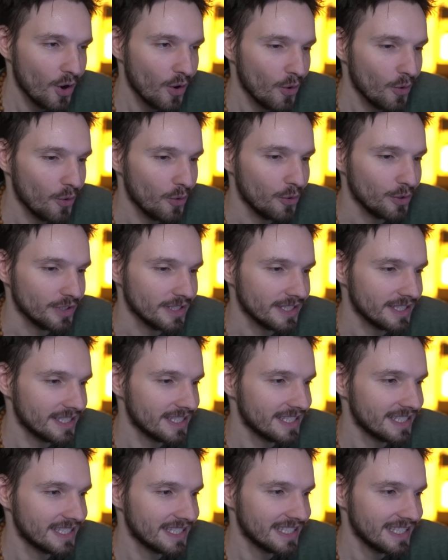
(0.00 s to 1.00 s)
Und
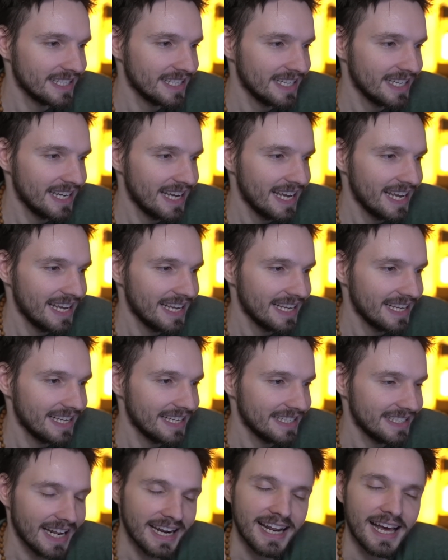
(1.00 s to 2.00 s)

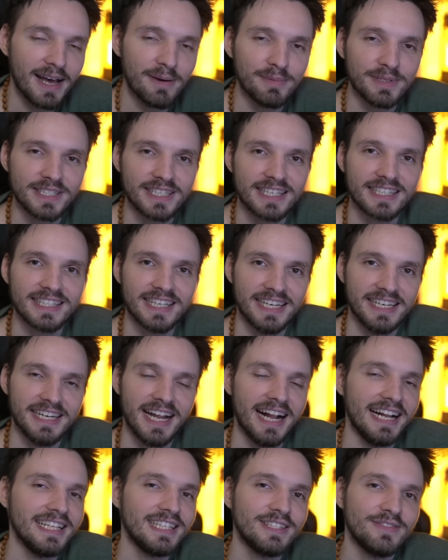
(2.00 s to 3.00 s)
dann habe ich gesehen,
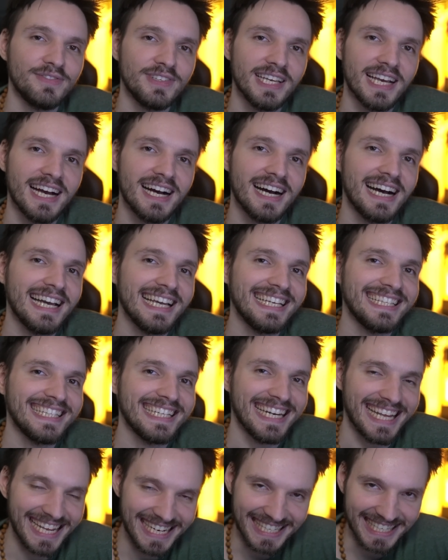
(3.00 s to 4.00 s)
als wir in
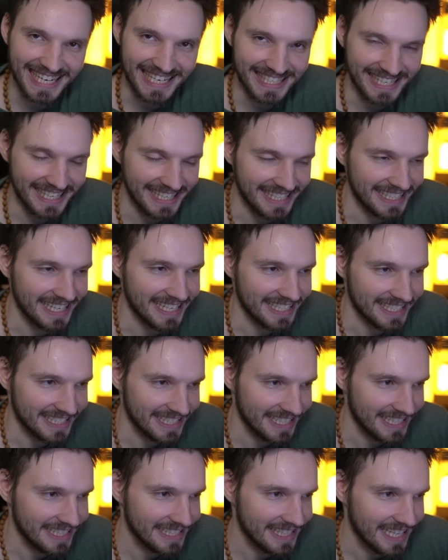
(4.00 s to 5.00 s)
den Edeka reingegangen
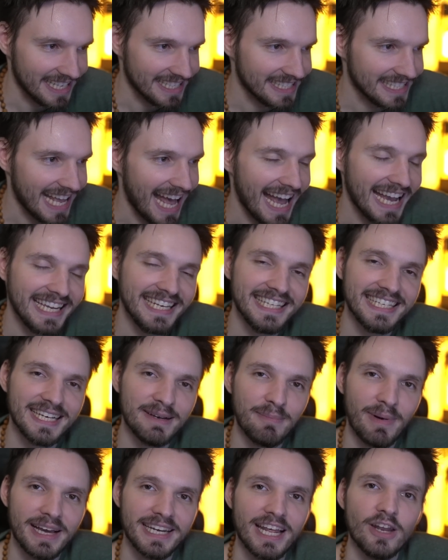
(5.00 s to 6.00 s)
sind, dass einige
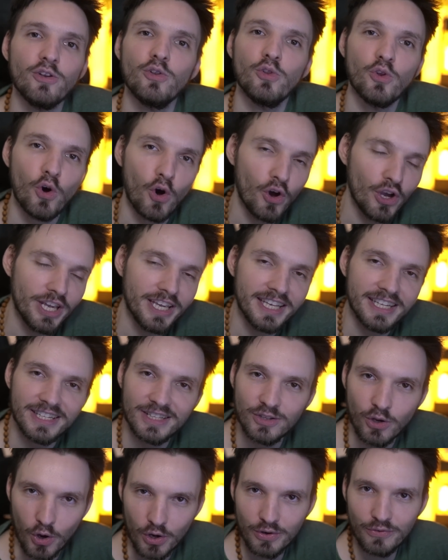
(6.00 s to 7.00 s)
meiner
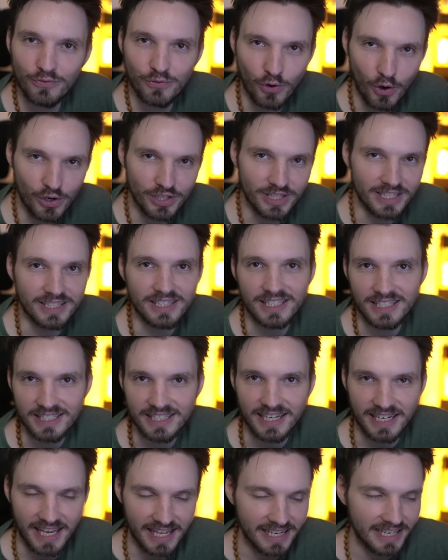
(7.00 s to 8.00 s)
neuen, neuen Freunde, die ich
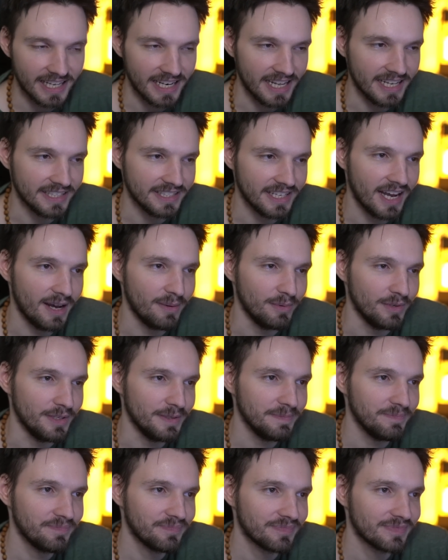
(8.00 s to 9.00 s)
da kennengelernt
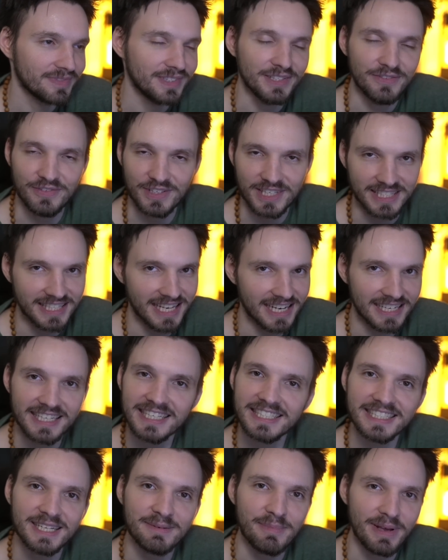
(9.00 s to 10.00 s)
habe, die wie gesagt
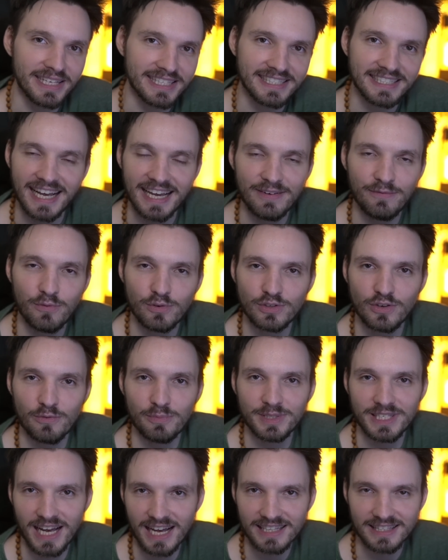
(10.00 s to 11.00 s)
nicht den besten Einfluss auf
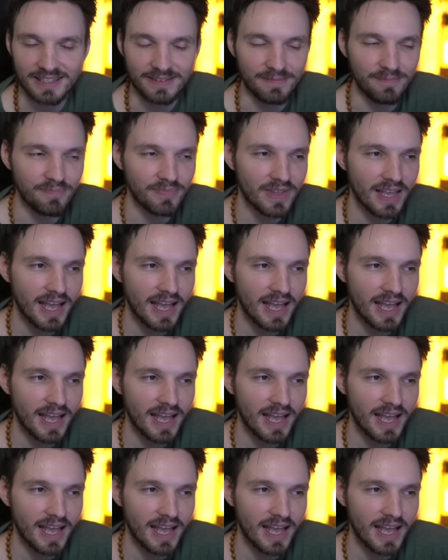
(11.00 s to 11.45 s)
mich hatten,